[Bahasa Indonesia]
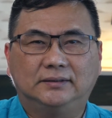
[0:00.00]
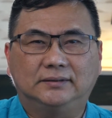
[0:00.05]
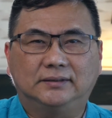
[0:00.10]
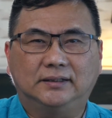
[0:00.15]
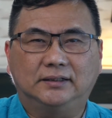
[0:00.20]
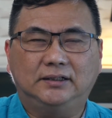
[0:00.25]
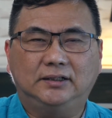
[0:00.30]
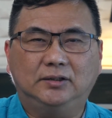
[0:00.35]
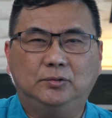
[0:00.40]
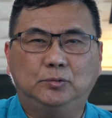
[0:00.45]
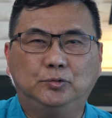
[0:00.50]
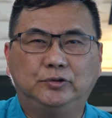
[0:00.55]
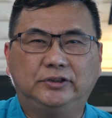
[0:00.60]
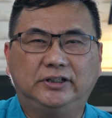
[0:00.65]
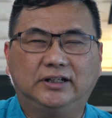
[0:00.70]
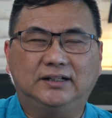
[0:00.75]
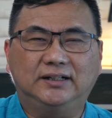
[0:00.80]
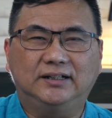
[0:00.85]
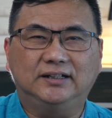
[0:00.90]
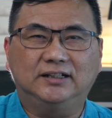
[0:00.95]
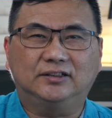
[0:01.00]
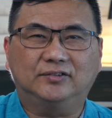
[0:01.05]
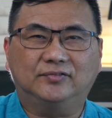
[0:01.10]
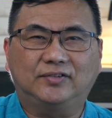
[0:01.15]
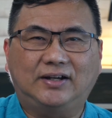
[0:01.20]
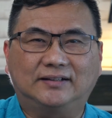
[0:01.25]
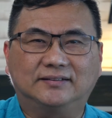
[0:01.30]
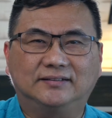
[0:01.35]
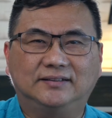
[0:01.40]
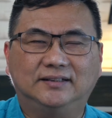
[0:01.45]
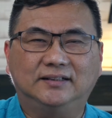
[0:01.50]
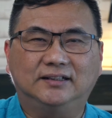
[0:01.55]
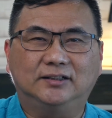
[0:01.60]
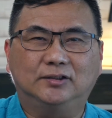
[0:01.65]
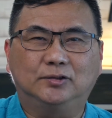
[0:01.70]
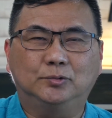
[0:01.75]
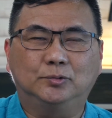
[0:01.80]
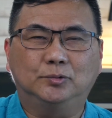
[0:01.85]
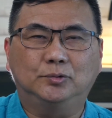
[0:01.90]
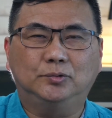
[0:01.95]
Jadi uji klinis vaksin
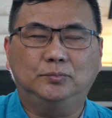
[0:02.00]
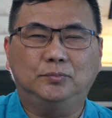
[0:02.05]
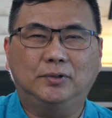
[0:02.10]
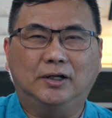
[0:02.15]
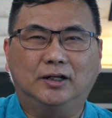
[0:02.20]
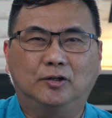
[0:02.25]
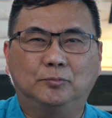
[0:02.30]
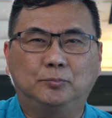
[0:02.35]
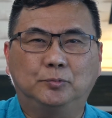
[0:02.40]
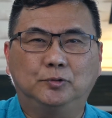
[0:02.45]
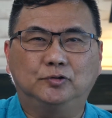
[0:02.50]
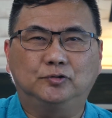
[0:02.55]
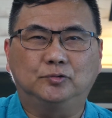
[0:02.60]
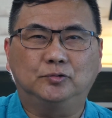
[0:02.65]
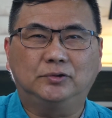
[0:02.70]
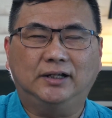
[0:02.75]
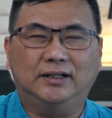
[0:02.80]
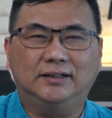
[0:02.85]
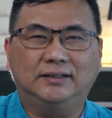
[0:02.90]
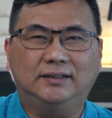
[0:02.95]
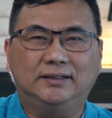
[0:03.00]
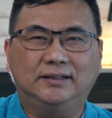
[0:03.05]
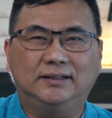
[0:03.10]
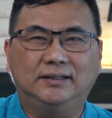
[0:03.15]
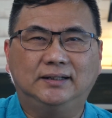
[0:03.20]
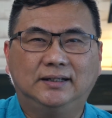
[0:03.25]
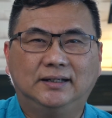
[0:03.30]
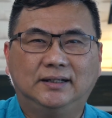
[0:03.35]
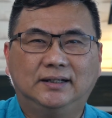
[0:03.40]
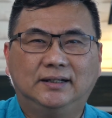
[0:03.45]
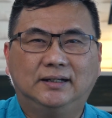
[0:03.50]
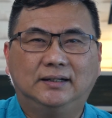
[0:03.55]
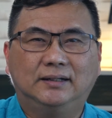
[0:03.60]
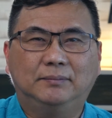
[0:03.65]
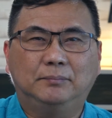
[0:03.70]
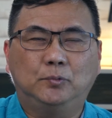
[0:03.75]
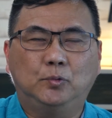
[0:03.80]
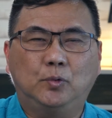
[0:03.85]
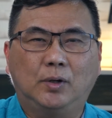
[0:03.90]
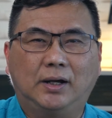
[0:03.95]
itu walaupun sudah
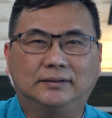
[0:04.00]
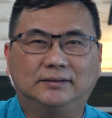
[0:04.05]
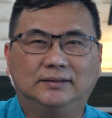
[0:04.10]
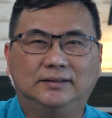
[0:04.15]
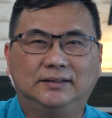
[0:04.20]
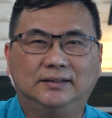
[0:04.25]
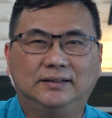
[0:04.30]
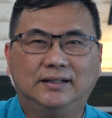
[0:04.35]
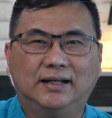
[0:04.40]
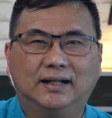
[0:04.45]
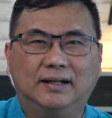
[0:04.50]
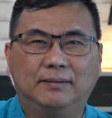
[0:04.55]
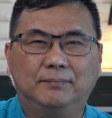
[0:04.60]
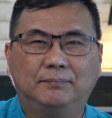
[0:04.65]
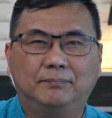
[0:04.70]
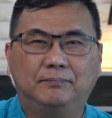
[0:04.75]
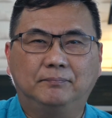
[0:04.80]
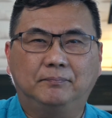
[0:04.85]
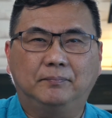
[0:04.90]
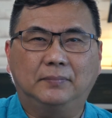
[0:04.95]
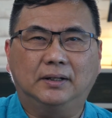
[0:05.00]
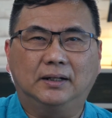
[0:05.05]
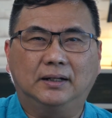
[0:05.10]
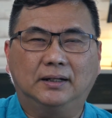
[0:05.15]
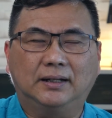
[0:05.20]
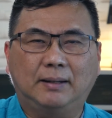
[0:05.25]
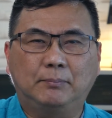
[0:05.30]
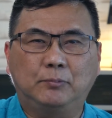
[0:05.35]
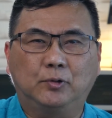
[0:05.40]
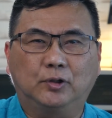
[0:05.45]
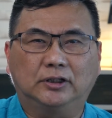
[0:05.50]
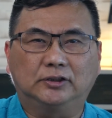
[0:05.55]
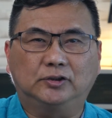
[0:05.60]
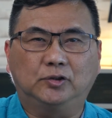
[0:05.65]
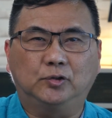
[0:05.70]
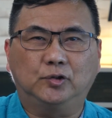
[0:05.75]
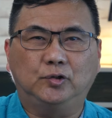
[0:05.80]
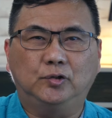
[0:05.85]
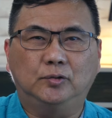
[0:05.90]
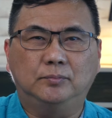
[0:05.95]
dibuat di dalam eh,
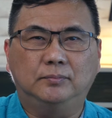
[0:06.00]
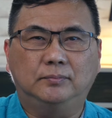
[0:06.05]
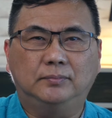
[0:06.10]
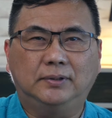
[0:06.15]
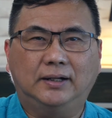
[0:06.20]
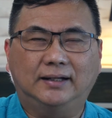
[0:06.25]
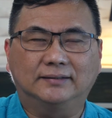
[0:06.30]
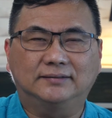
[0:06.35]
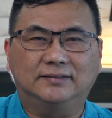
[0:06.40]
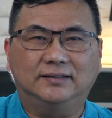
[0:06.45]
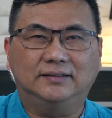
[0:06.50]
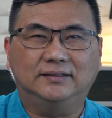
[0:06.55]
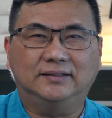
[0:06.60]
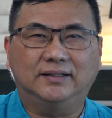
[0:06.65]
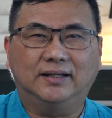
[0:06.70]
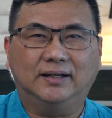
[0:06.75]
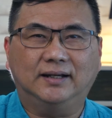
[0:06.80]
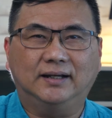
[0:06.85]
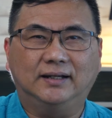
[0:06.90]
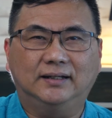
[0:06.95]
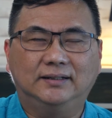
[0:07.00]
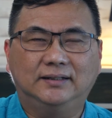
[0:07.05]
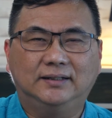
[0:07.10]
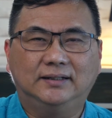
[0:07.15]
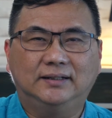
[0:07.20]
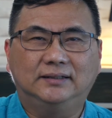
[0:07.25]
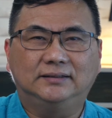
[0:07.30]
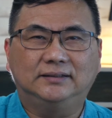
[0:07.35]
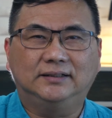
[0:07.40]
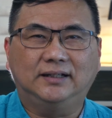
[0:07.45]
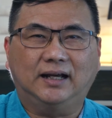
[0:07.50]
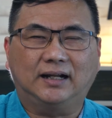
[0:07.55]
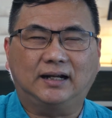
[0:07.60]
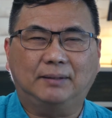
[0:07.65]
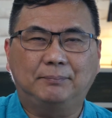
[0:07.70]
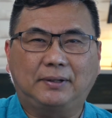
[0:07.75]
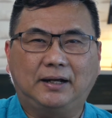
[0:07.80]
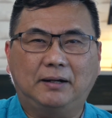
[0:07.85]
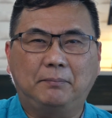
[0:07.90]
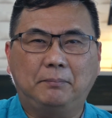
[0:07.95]
laboratorium hasilnya
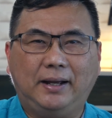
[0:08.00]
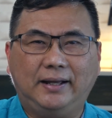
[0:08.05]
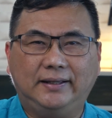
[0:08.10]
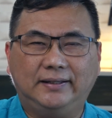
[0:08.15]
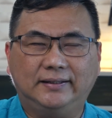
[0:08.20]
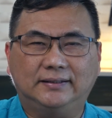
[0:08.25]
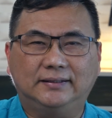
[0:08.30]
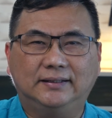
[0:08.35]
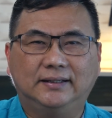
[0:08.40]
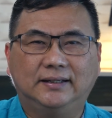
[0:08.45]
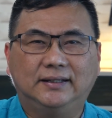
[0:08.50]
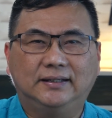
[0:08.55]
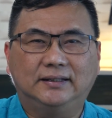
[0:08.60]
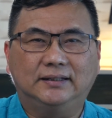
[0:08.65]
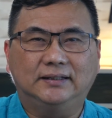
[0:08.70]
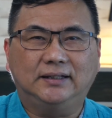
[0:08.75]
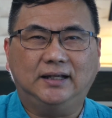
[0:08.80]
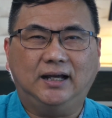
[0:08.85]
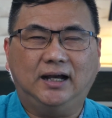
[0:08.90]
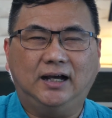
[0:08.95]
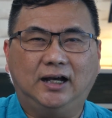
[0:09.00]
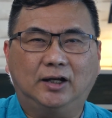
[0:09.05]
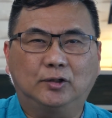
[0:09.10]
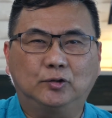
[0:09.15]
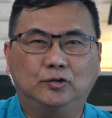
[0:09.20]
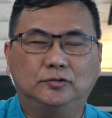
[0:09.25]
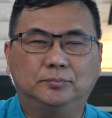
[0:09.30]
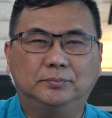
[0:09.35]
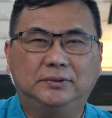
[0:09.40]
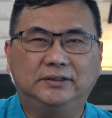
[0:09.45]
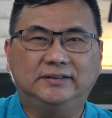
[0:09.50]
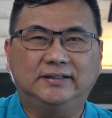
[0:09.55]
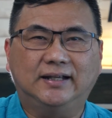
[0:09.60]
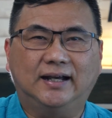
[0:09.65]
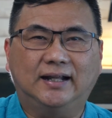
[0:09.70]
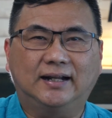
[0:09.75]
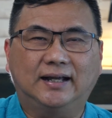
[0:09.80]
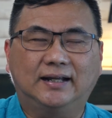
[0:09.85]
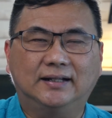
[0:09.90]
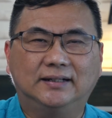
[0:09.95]
diharapkan baik, ia harus
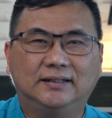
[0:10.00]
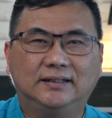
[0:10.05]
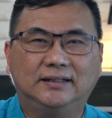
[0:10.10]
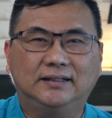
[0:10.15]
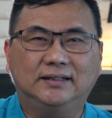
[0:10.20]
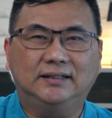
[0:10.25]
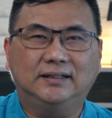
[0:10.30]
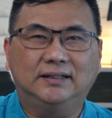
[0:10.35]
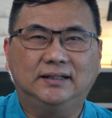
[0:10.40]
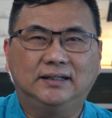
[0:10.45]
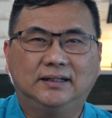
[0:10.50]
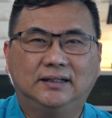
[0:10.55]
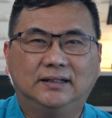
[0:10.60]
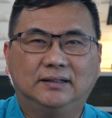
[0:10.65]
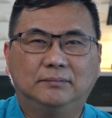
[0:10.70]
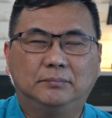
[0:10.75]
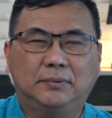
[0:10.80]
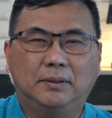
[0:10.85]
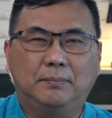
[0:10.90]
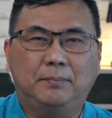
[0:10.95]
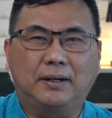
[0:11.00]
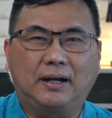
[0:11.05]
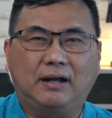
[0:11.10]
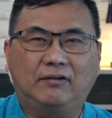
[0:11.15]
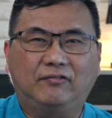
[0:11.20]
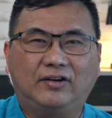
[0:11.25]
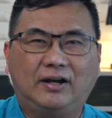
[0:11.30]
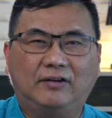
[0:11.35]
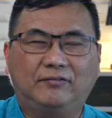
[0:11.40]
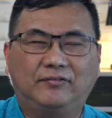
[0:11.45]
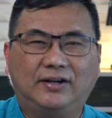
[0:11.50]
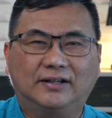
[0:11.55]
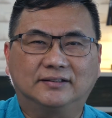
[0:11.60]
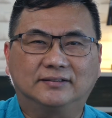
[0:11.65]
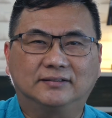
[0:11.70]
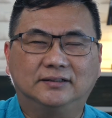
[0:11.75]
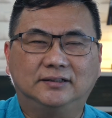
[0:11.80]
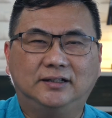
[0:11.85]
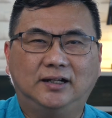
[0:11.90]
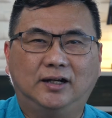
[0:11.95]
menjalani beberapa
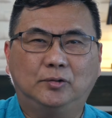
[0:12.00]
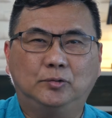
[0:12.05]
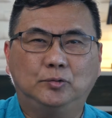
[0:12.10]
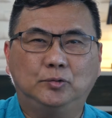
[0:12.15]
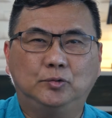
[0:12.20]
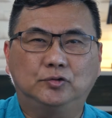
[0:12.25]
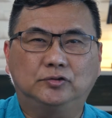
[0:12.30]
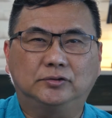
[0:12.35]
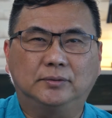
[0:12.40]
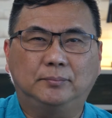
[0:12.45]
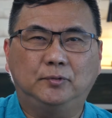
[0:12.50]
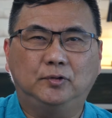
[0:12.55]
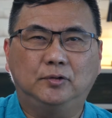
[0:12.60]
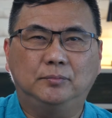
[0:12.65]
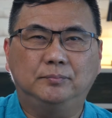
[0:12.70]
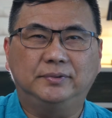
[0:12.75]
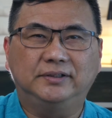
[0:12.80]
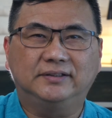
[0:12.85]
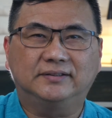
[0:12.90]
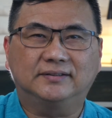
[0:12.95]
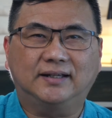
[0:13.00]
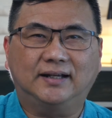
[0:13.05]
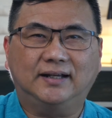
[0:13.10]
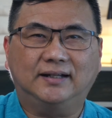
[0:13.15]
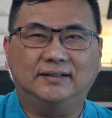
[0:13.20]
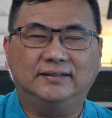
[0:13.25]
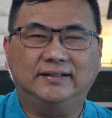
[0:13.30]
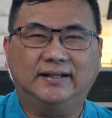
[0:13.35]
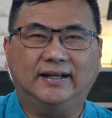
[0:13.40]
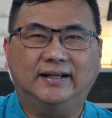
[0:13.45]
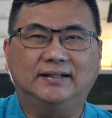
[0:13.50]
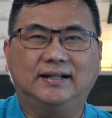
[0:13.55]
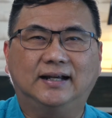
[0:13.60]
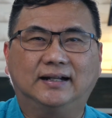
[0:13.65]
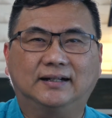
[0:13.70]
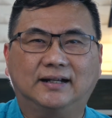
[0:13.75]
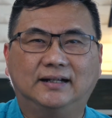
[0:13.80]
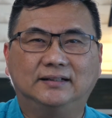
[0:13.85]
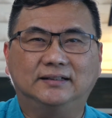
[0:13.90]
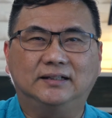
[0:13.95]
fase dahulu sebelum bisa
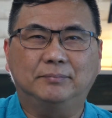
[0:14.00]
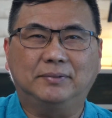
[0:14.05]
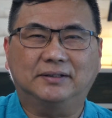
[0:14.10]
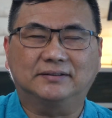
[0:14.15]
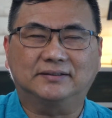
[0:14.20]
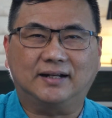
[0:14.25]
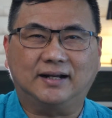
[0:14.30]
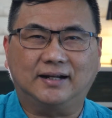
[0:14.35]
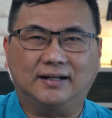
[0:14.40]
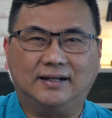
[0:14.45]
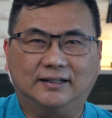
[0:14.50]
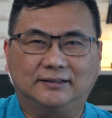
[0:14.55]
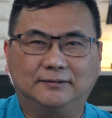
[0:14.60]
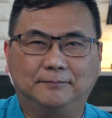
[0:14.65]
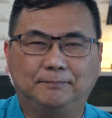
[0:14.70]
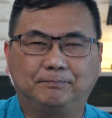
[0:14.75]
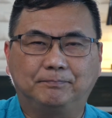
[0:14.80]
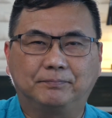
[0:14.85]
diedarkan di masyarakat.